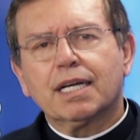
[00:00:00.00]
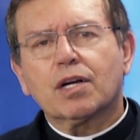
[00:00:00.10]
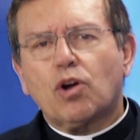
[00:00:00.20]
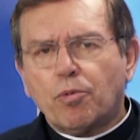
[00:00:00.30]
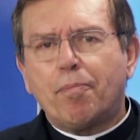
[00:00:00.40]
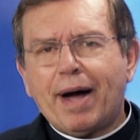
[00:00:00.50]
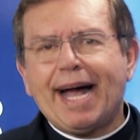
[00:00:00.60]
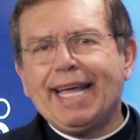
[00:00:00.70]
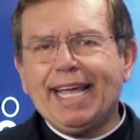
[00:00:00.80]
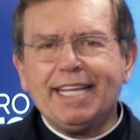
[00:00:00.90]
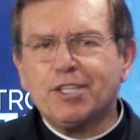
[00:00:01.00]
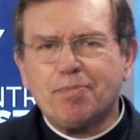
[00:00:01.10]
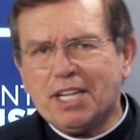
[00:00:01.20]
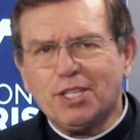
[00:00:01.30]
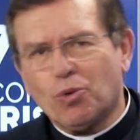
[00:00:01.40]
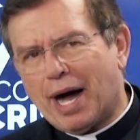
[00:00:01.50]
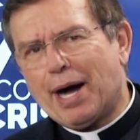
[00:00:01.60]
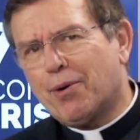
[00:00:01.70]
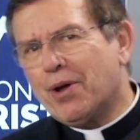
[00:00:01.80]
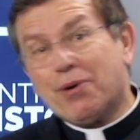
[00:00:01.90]
Como pai
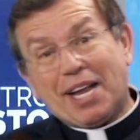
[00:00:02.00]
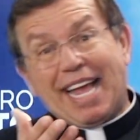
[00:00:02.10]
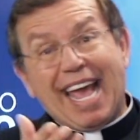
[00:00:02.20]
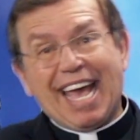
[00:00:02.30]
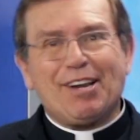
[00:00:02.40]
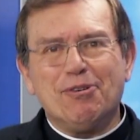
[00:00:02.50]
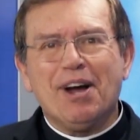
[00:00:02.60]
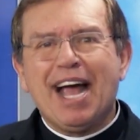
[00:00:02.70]
espiritual, eu quero